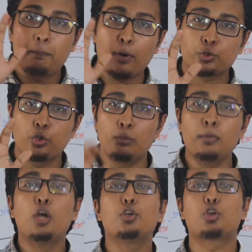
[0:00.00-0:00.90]
প্রথম
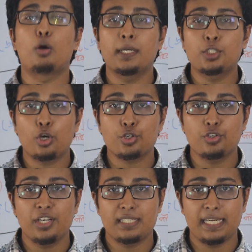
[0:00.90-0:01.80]
সবাদ
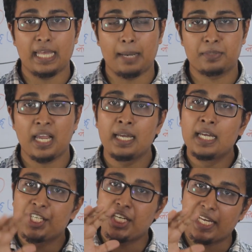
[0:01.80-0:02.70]
শ্বসনের যেই ধাপটা
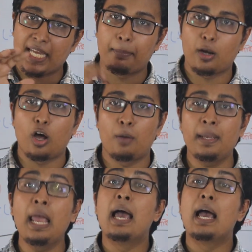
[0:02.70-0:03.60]
সেটাকে বলা হবে